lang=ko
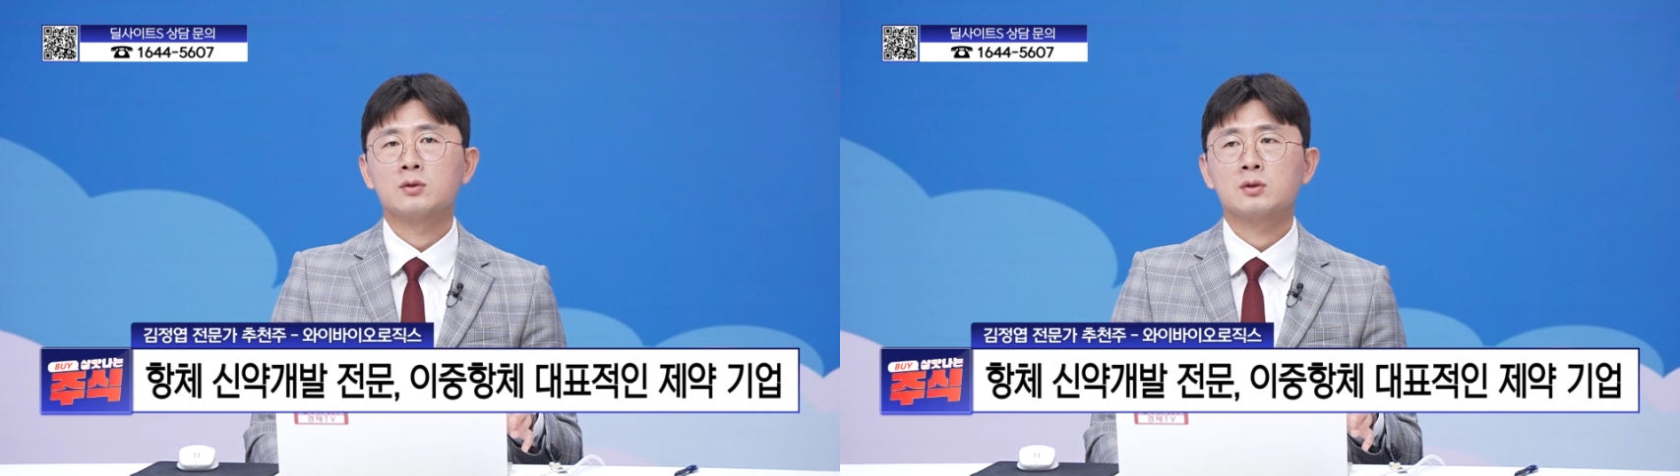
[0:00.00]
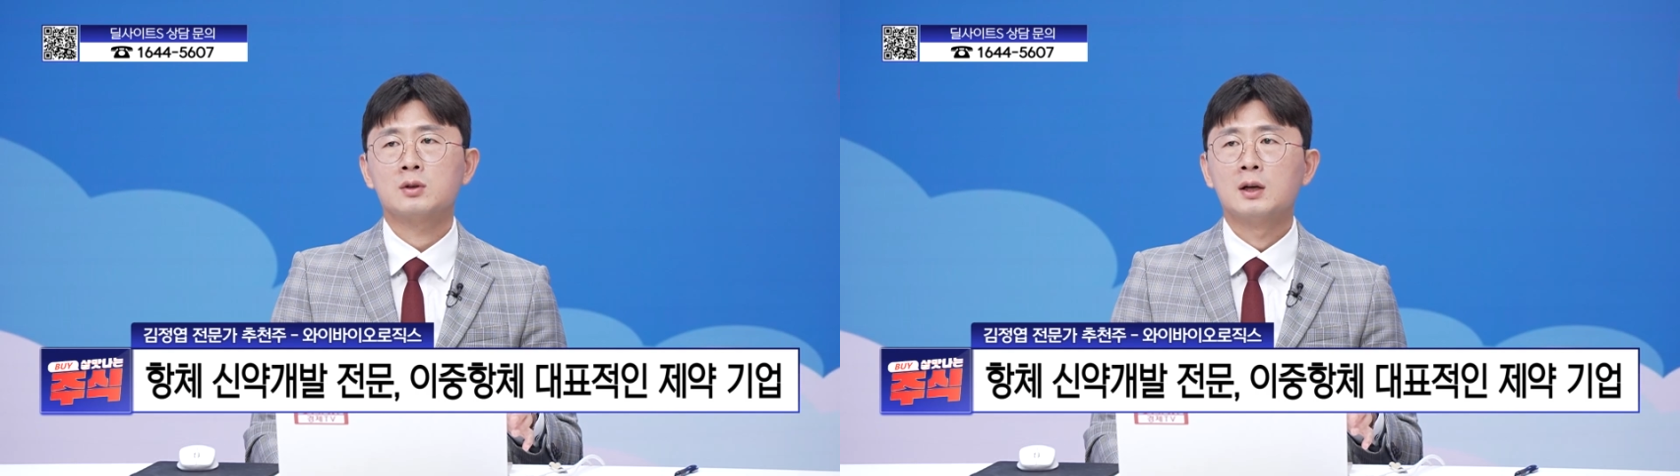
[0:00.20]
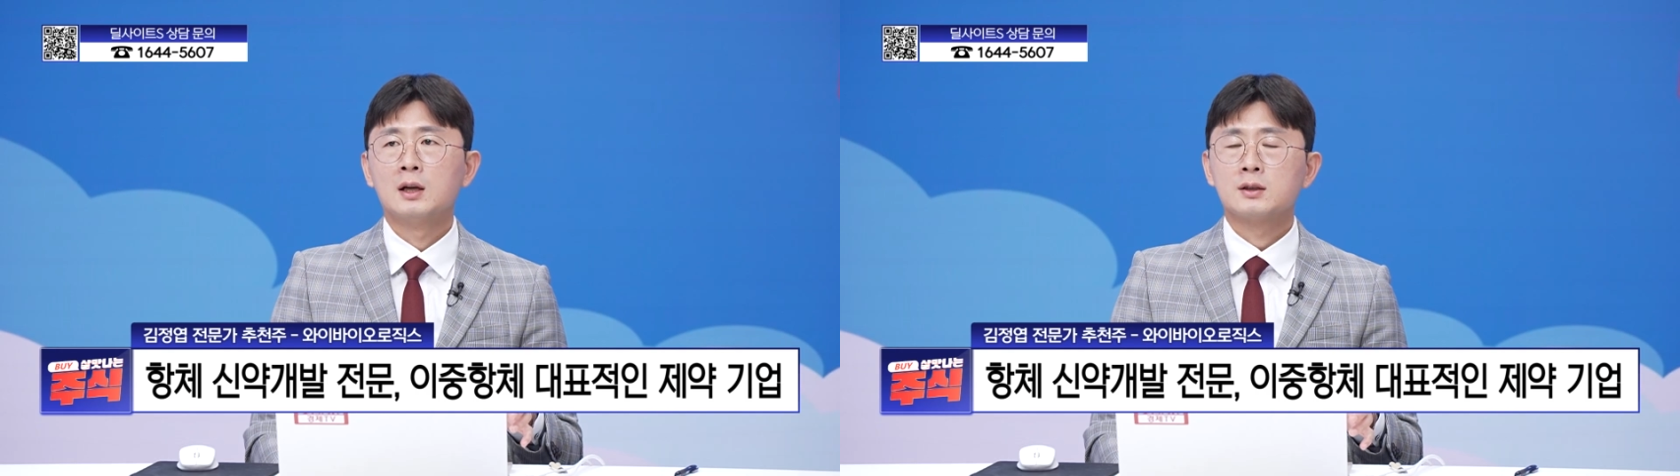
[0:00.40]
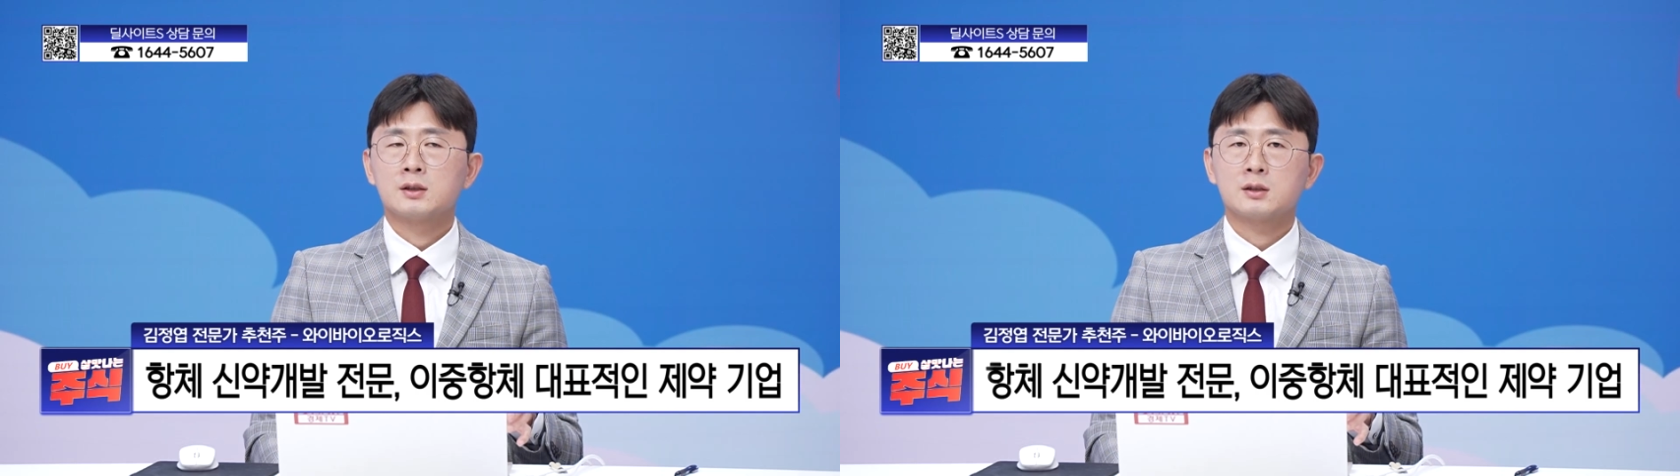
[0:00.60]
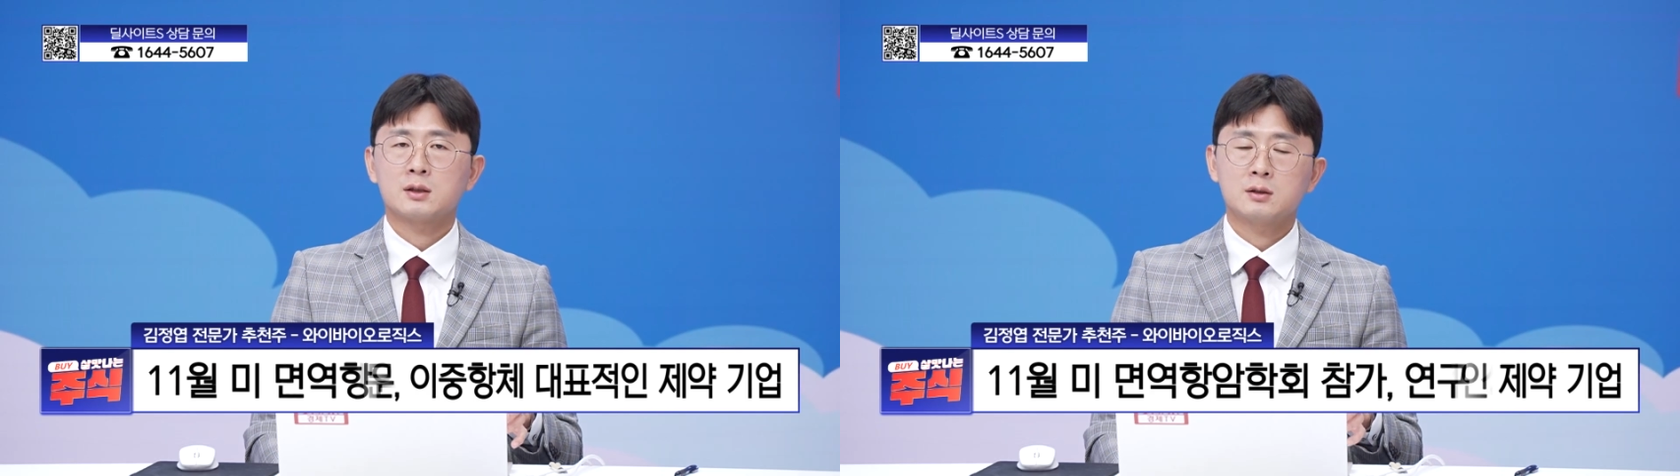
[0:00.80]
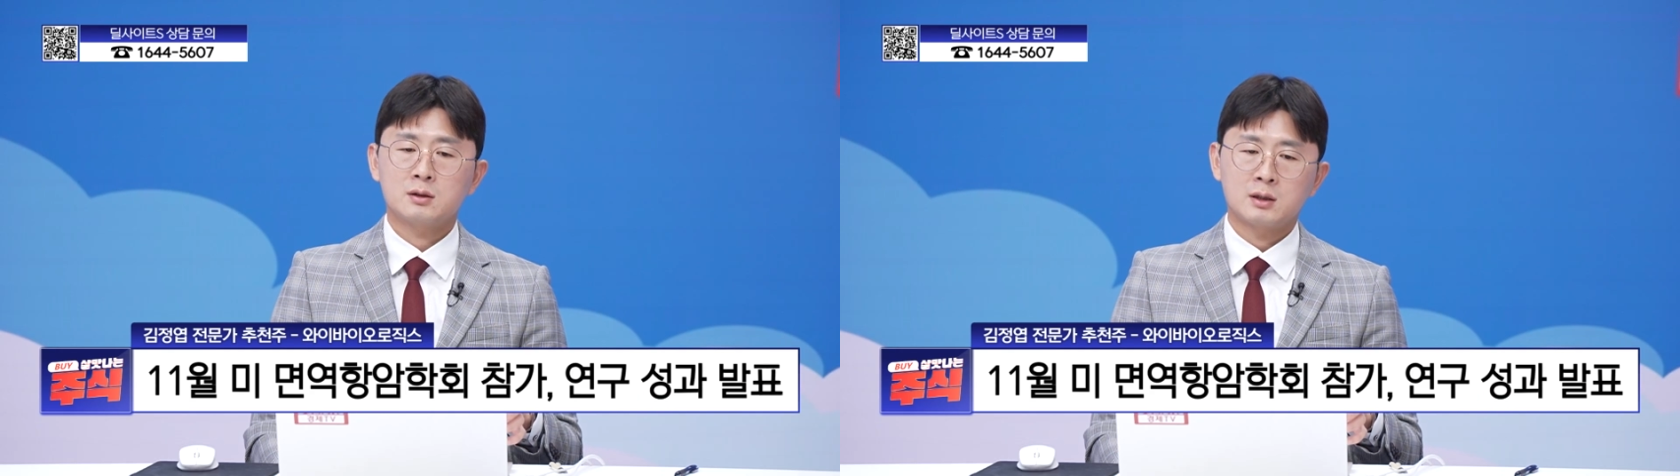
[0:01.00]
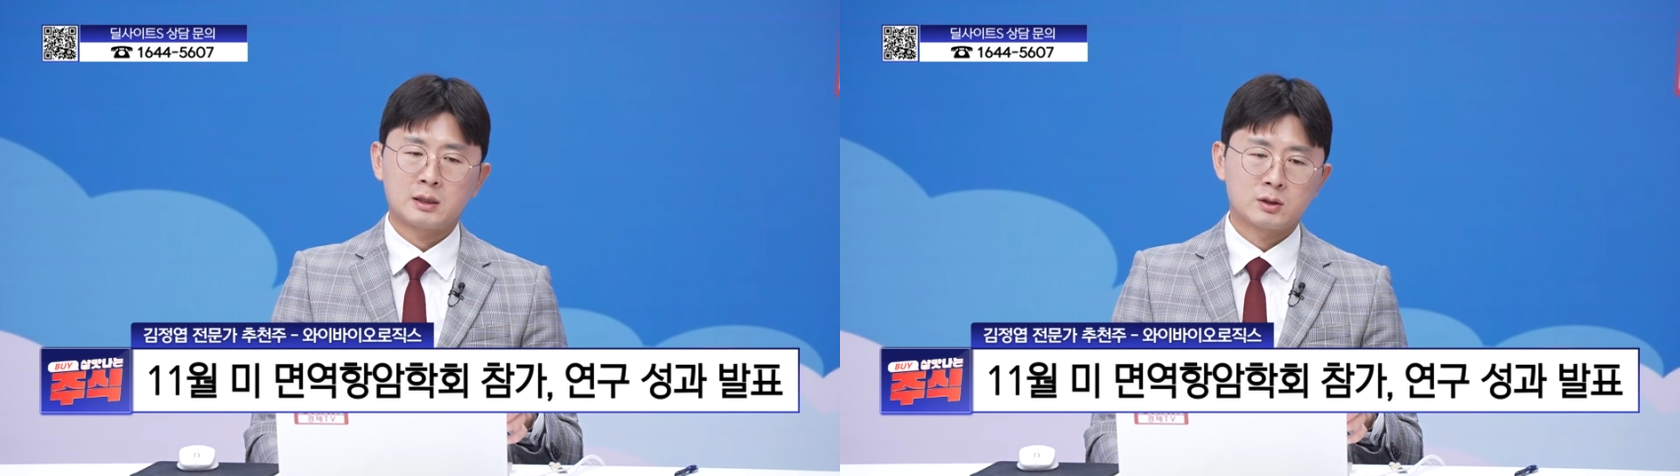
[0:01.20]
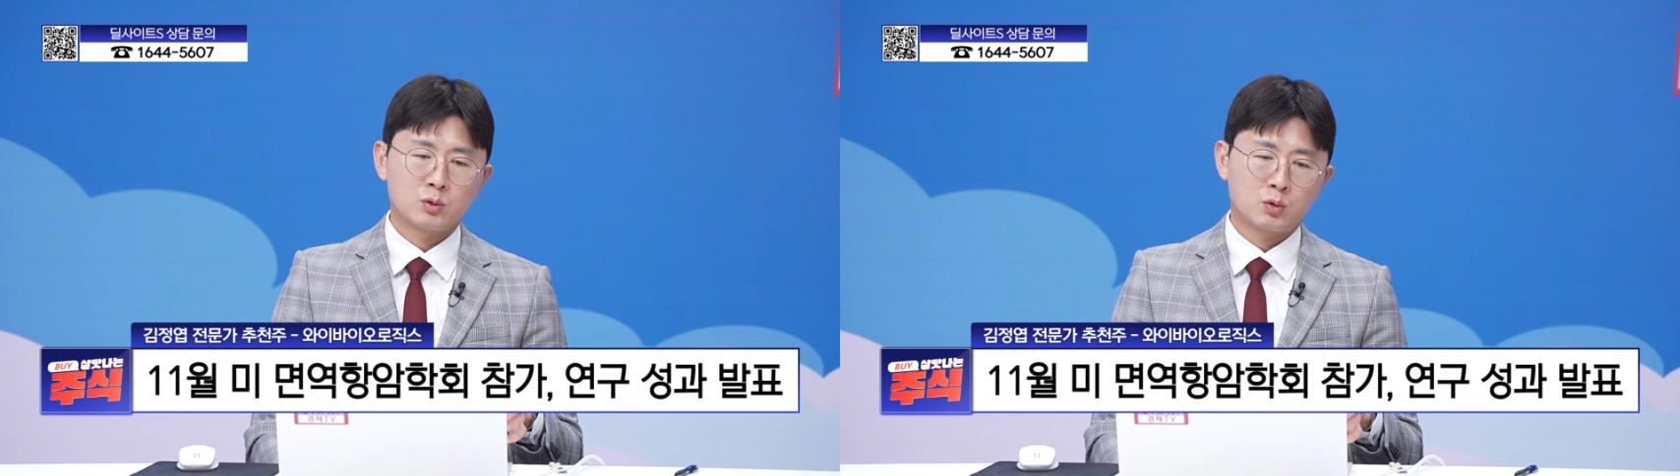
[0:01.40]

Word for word: 그래서 제 차트를 같이